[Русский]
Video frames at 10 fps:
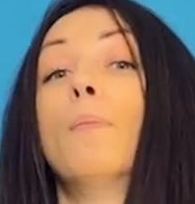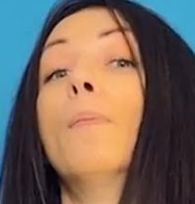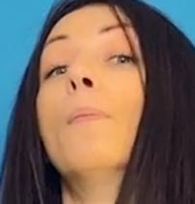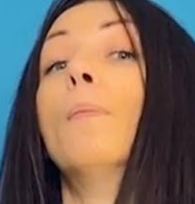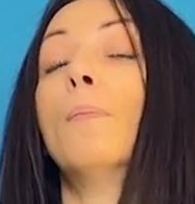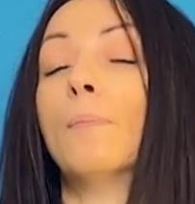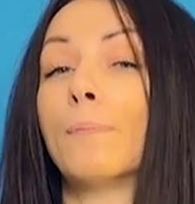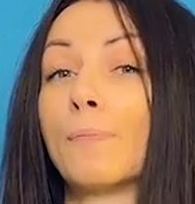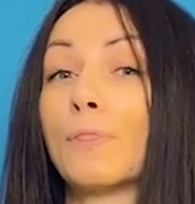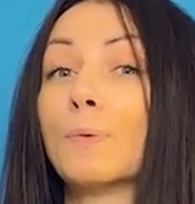М-м,
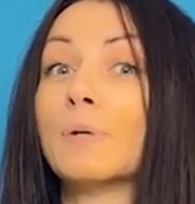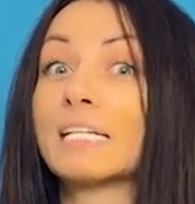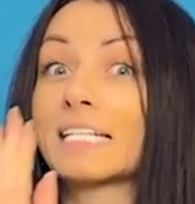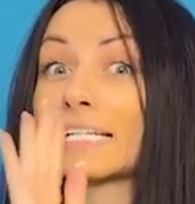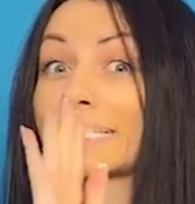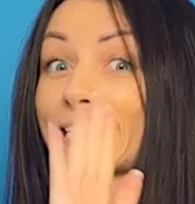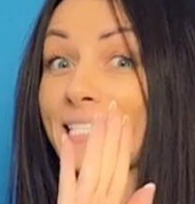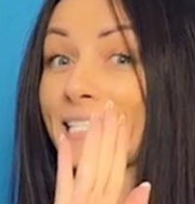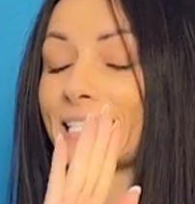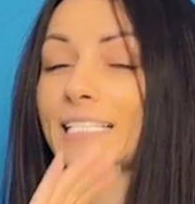думаешь,
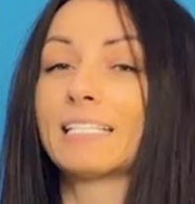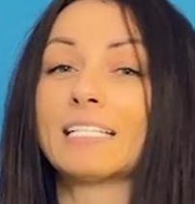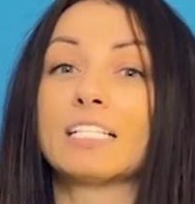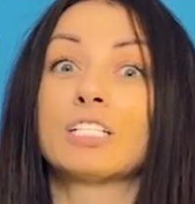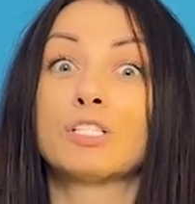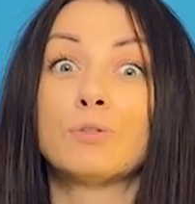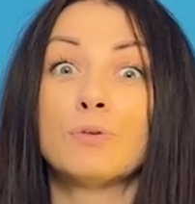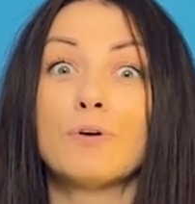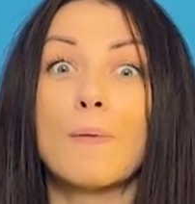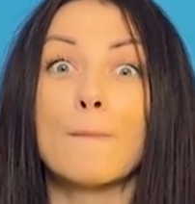
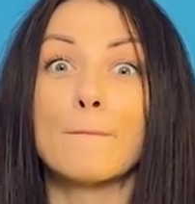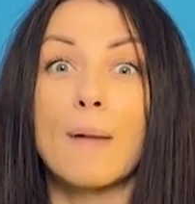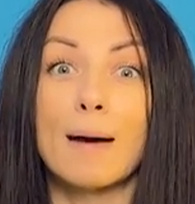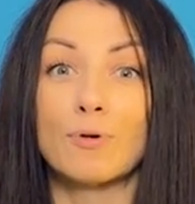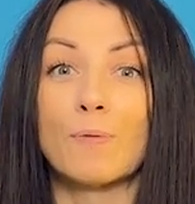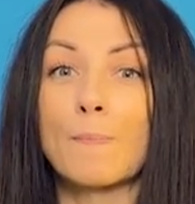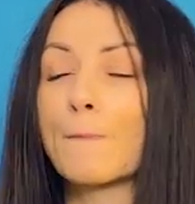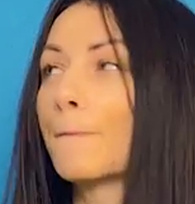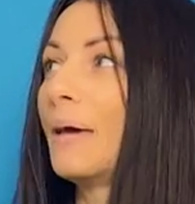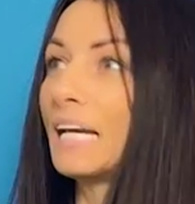жду маму.
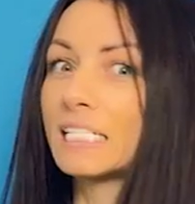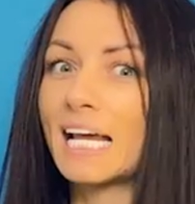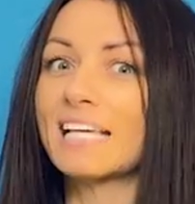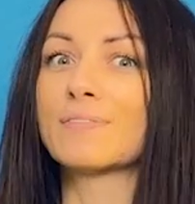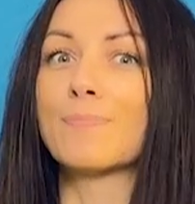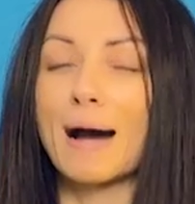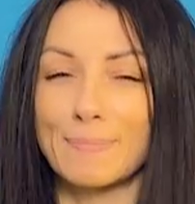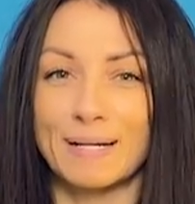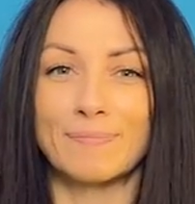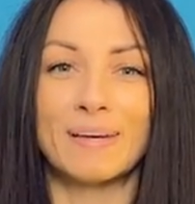Приезжает
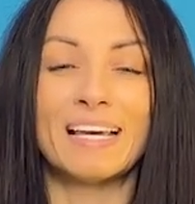мама.